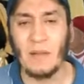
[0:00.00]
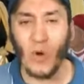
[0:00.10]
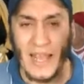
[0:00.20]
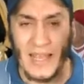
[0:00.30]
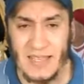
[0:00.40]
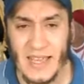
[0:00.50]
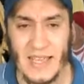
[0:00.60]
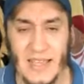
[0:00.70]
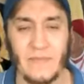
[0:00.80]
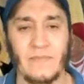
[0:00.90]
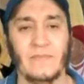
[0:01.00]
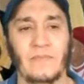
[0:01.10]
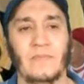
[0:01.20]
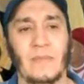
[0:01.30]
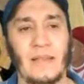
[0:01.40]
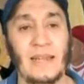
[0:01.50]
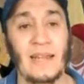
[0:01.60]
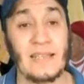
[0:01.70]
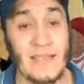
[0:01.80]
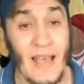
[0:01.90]
البوليسي
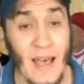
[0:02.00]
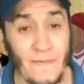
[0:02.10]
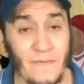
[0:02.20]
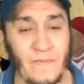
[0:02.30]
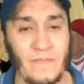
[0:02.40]
للاسف